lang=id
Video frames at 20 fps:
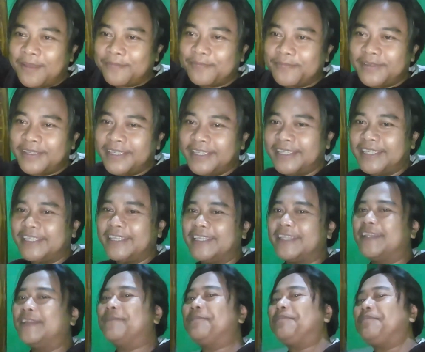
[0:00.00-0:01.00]
api
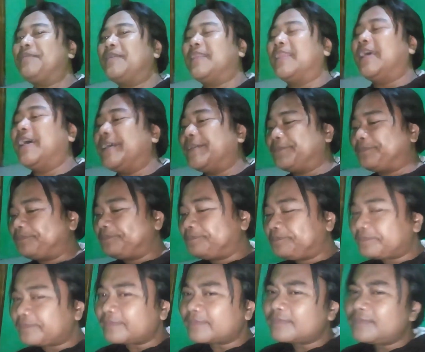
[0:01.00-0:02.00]
nah
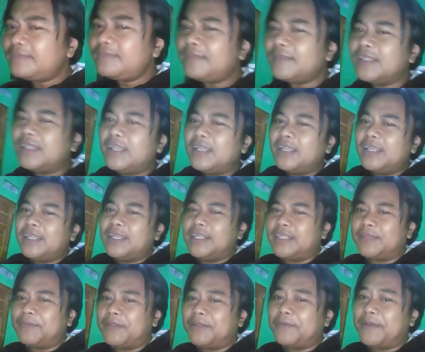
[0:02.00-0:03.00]

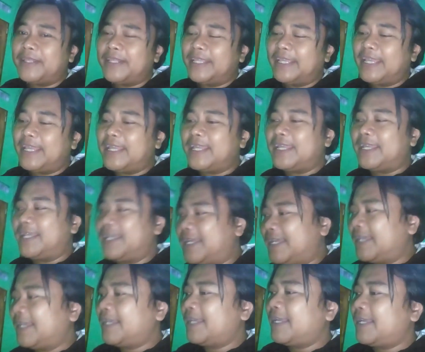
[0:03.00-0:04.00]
teman-teman ya
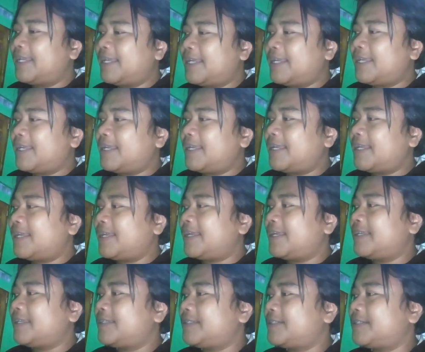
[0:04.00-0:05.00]
uh,
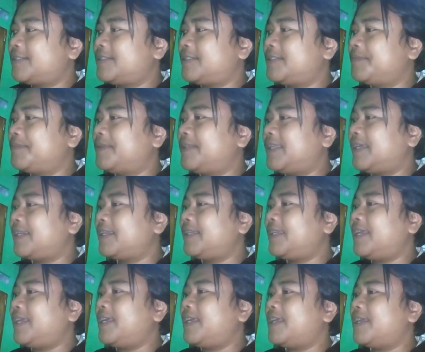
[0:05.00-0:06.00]

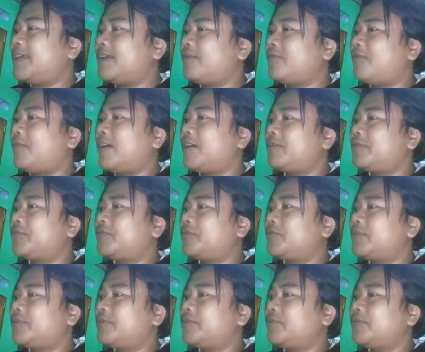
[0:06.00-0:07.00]
sebenarnya waktu
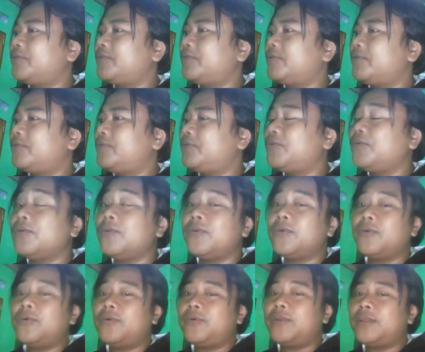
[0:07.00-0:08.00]
waktu
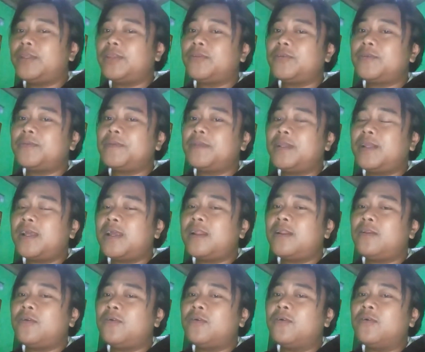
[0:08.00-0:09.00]
dulu itu sebenarnya
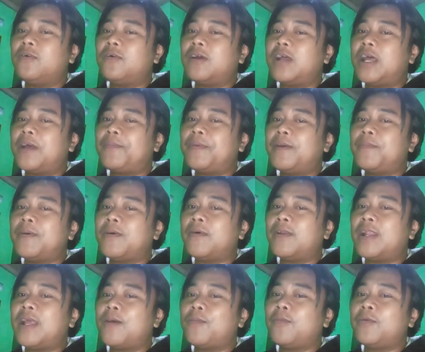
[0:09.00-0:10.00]
kalau apa
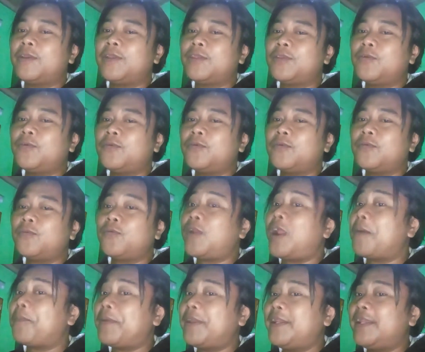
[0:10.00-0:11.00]
bawa lampu itu
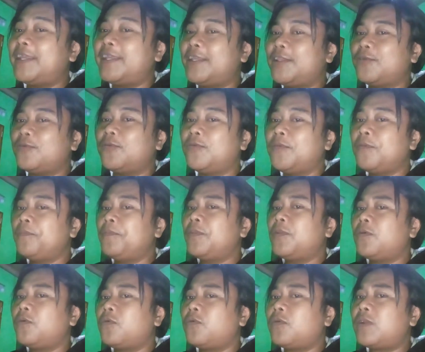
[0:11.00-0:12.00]
kurang pede gitu
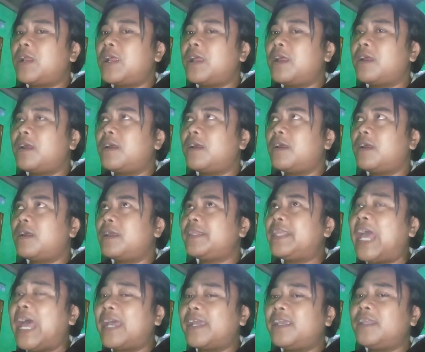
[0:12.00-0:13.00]
kurang
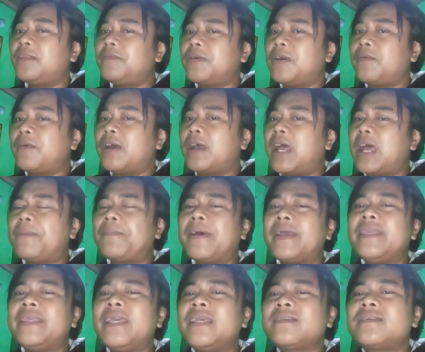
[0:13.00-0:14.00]
yakin bahwa
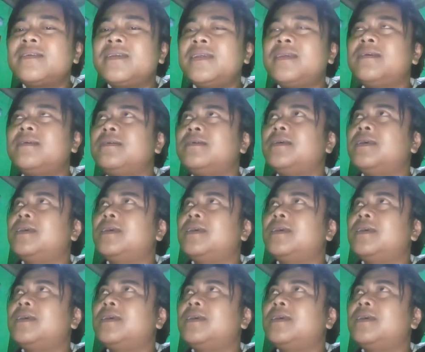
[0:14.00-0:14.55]
apa iya sih